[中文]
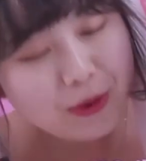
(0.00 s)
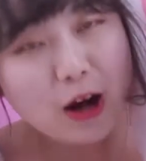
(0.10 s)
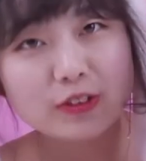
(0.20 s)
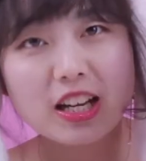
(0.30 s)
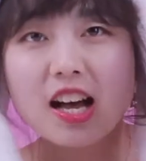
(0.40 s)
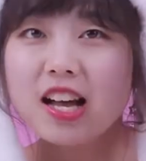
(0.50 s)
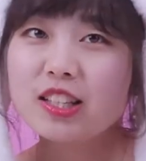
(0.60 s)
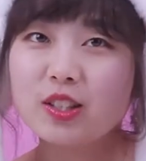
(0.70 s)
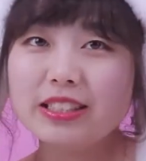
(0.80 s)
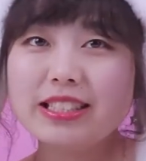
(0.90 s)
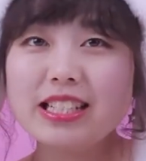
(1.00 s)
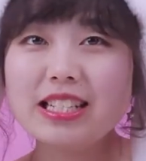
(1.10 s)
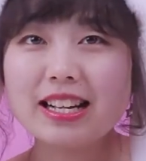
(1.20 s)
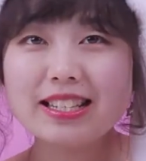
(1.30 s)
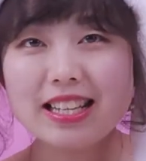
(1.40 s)
堡呢，都已经
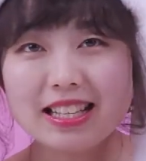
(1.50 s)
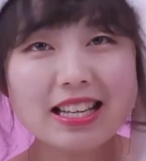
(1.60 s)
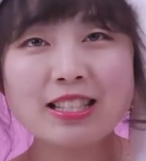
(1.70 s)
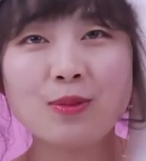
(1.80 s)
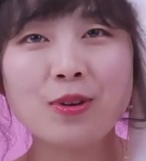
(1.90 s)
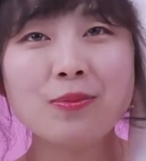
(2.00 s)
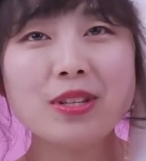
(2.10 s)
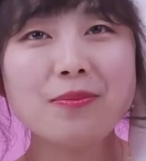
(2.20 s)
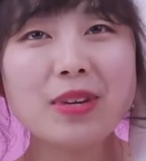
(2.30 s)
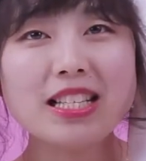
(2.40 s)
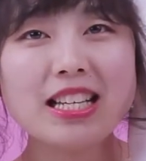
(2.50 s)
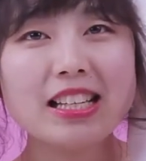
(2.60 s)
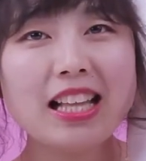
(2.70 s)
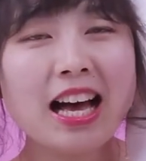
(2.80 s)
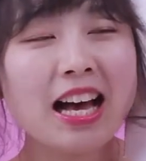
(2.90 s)
展现在小朋友们的面
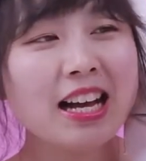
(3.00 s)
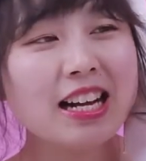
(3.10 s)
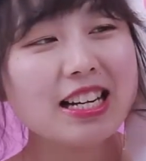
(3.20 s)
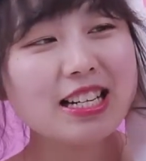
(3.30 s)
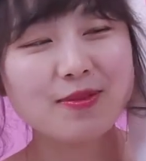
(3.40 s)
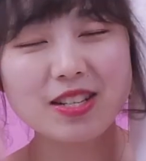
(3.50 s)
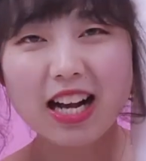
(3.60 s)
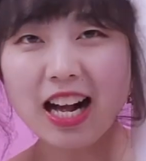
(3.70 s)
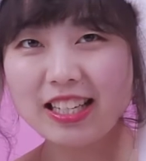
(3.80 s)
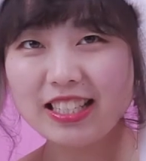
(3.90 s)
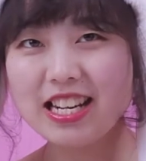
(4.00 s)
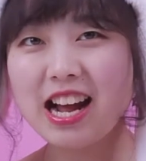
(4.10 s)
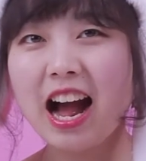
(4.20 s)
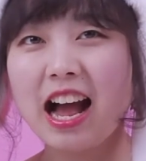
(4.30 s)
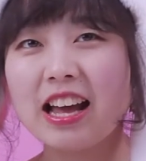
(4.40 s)
前啦，是不是很厉
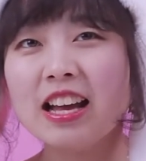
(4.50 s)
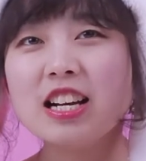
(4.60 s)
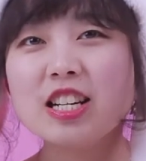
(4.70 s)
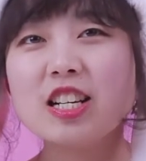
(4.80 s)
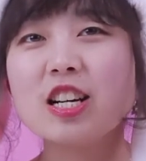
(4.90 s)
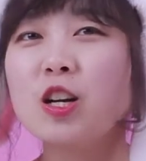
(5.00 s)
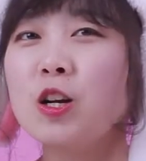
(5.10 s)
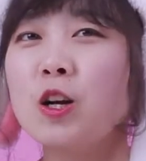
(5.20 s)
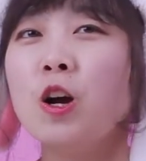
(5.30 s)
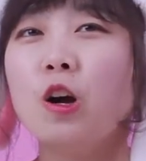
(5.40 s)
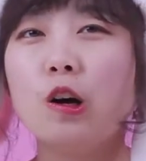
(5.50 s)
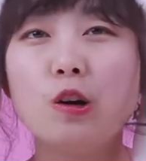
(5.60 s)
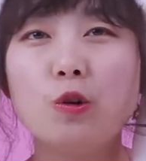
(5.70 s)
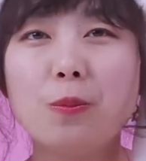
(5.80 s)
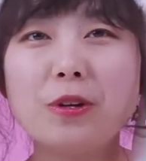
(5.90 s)
害？是
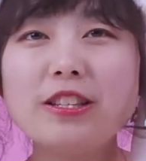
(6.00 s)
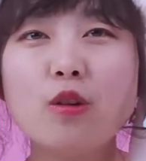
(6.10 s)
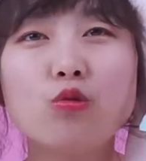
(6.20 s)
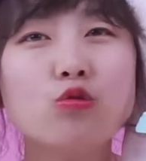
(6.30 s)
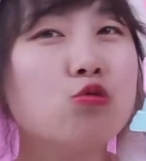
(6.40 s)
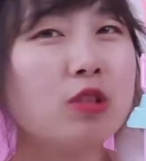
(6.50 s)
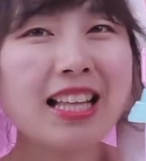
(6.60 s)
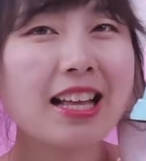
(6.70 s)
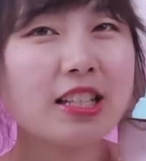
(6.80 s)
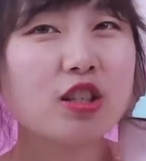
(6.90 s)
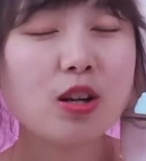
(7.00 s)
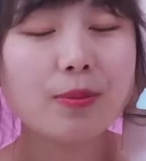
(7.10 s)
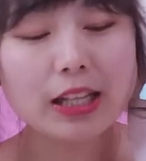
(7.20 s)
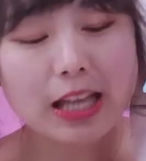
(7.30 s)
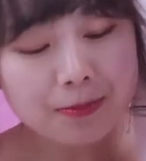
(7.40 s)
呃，我们见过的最大的一个城
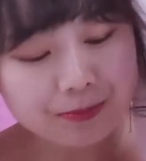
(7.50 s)
堡了。